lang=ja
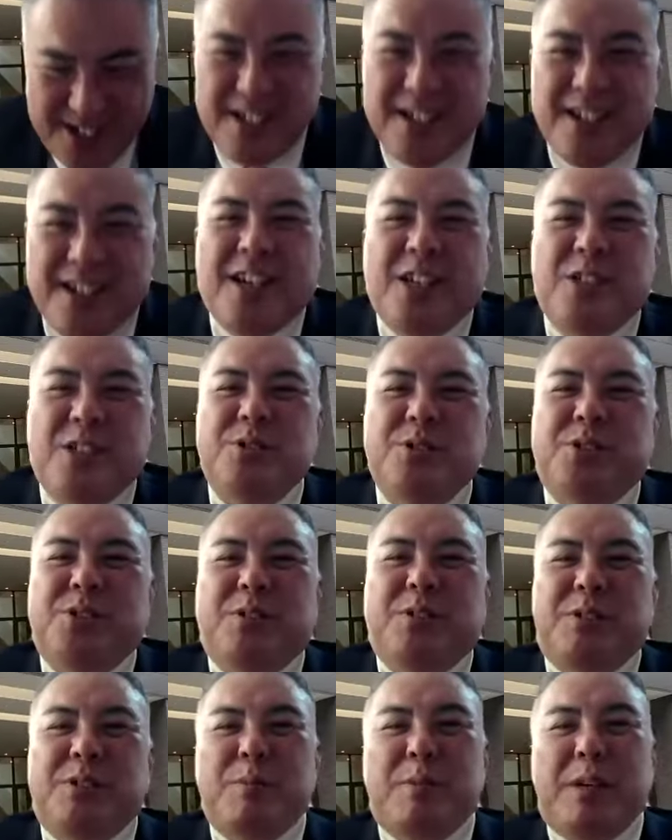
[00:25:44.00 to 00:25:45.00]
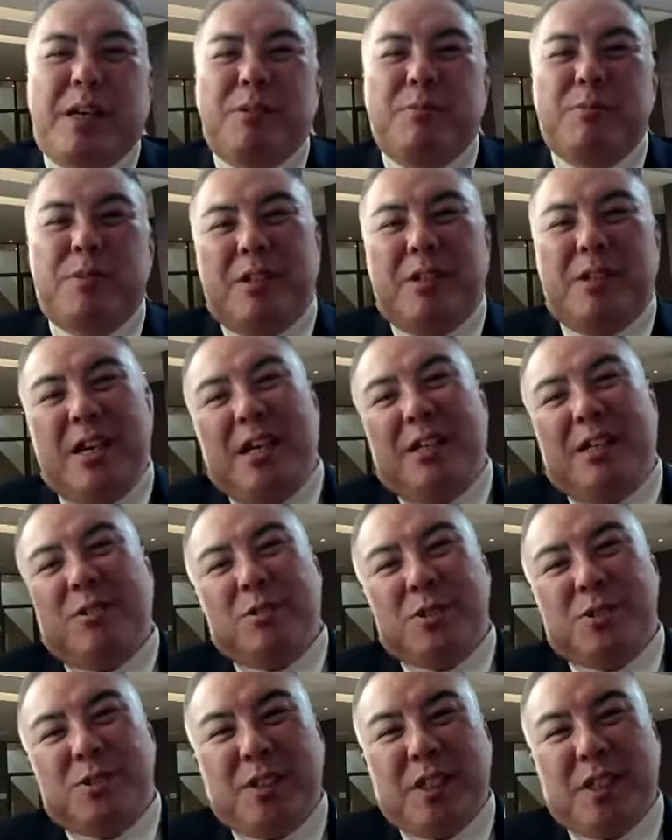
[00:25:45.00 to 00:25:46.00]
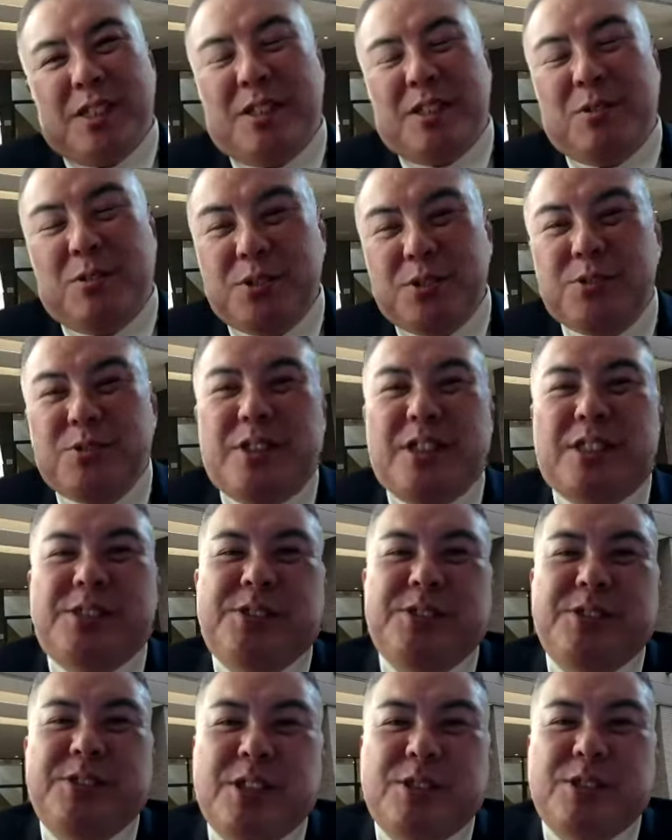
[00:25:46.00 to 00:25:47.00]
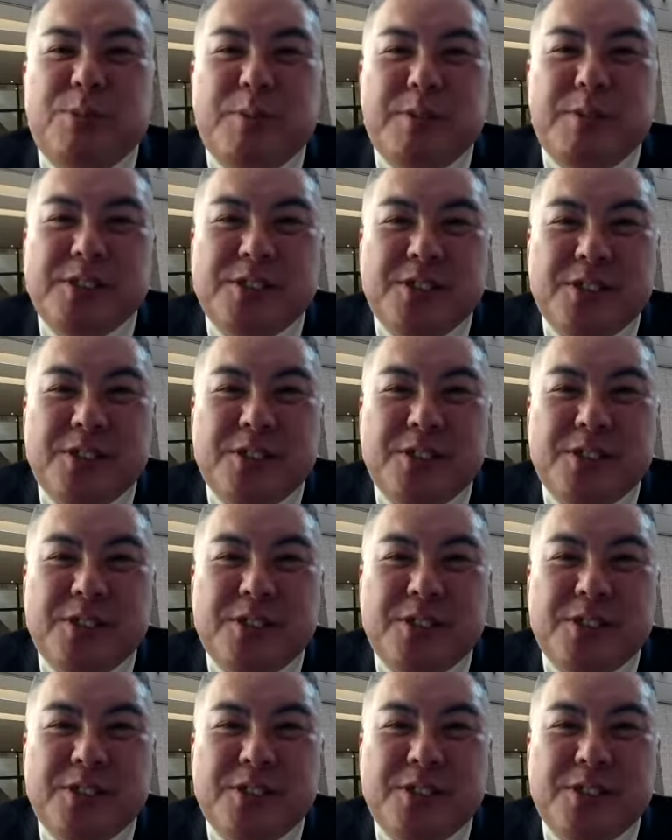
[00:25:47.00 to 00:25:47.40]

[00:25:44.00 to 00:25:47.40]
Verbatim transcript: あの人、でもあれもね、あの人だからこそのキャスティングだと思います。あそ